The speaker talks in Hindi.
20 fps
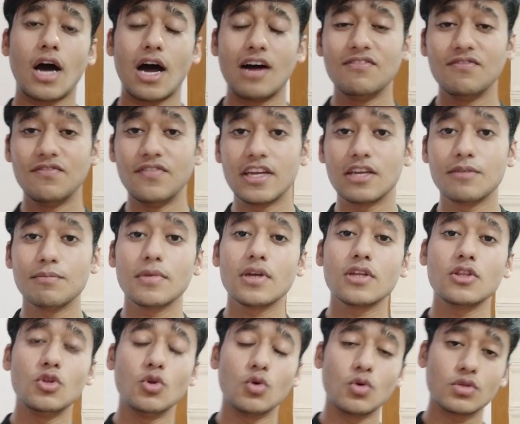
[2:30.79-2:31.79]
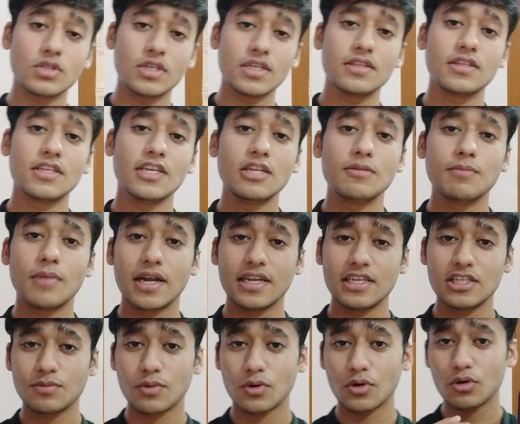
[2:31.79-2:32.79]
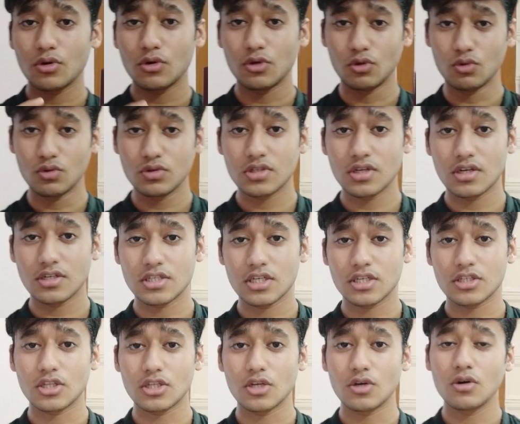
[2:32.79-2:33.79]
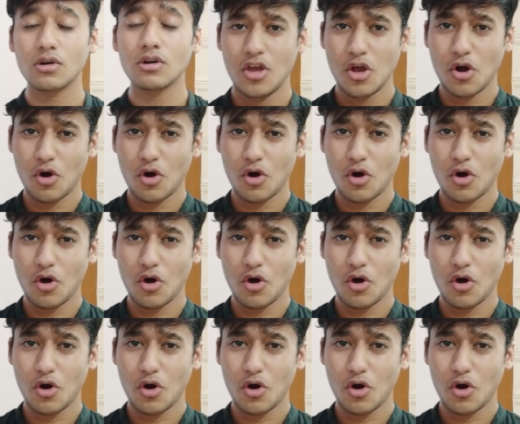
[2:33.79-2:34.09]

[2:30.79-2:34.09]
आप वीक में दो से तीन बार इस प्रोडक्ट को यूज कर सकते हो